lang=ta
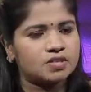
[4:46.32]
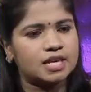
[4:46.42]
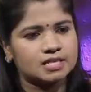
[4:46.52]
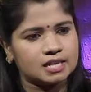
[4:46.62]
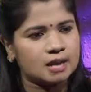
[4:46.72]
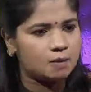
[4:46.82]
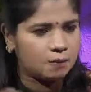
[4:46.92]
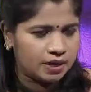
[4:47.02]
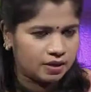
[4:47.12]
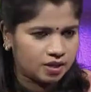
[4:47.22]
வந்து எக்ஸ்டர்னல் அப்ளை
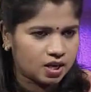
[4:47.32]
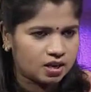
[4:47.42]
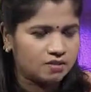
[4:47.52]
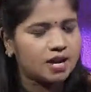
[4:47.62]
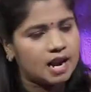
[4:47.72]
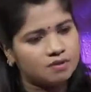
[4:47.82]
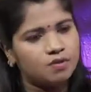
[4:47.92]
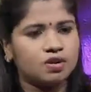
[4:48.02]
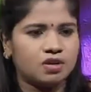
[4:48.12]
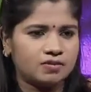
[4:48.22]
பண்ணிட்டு வந்தாங்களாவே நல்லாவே
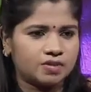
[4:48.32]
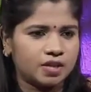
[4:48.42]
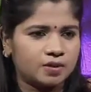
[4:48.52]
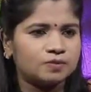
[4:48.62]
ஒரு ரிலீஃப் தெரியும்